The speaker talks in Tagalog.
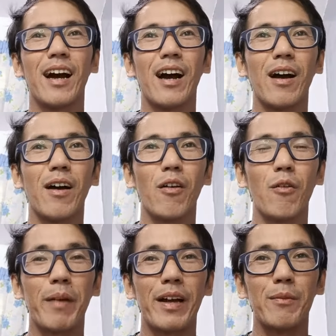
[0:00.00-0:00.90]
uh, ah,
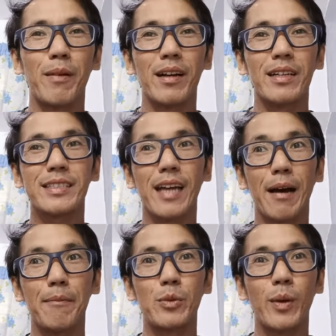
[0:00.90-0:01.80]
kung paano mag
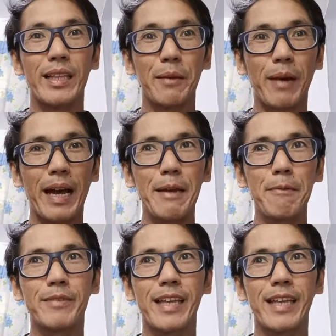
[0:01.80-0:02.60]
sub 25,